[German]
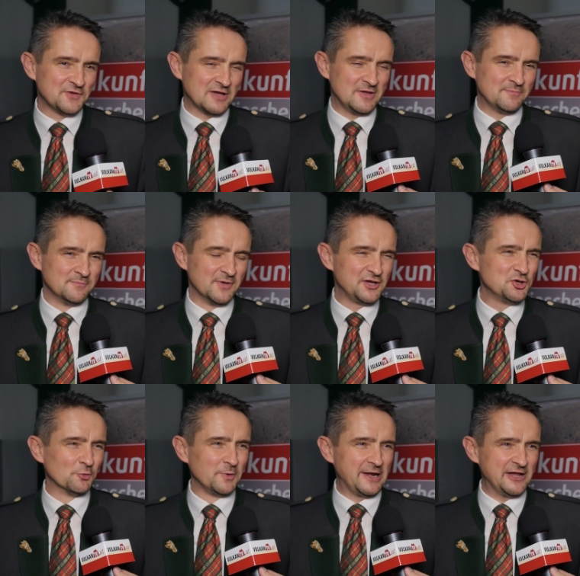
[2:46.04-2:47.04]
Wir haben im
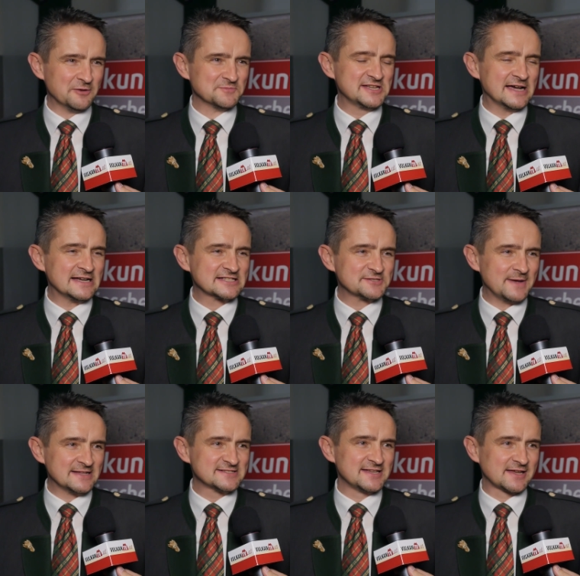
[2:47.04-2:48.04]
Jubiläumsjahr
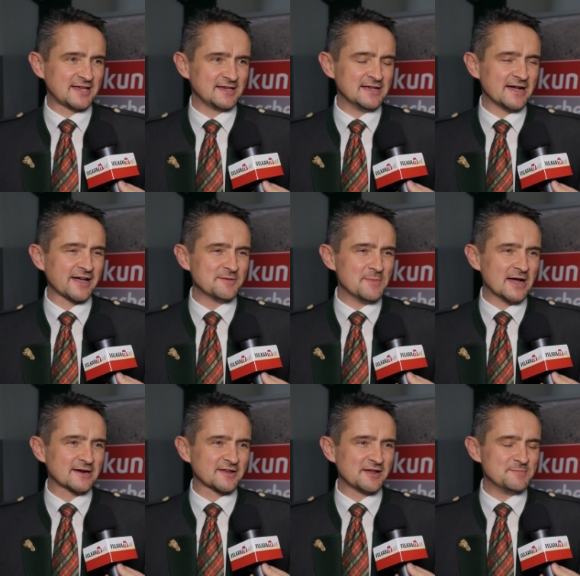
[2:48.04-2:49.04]
20 Jahre
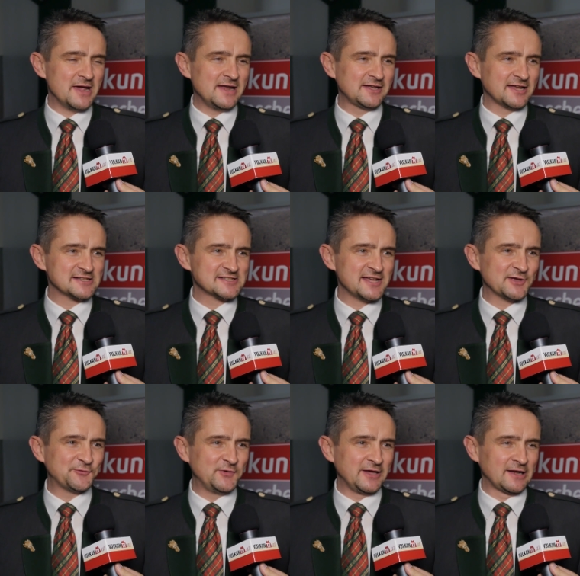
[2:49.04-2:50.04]
Marktgemeinde sehr
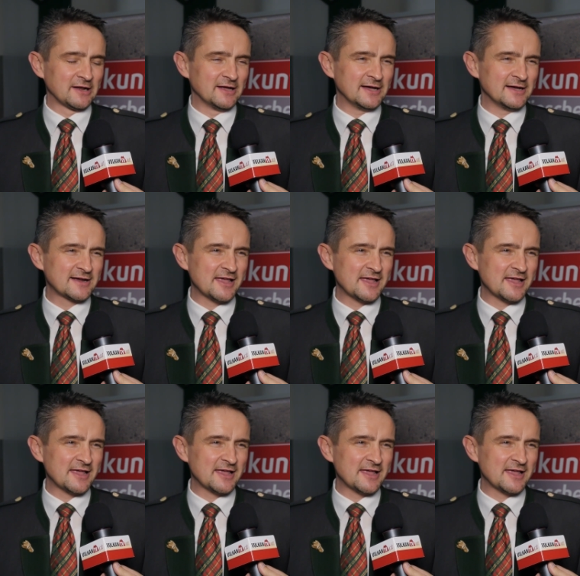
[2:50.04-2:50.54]
viel äh,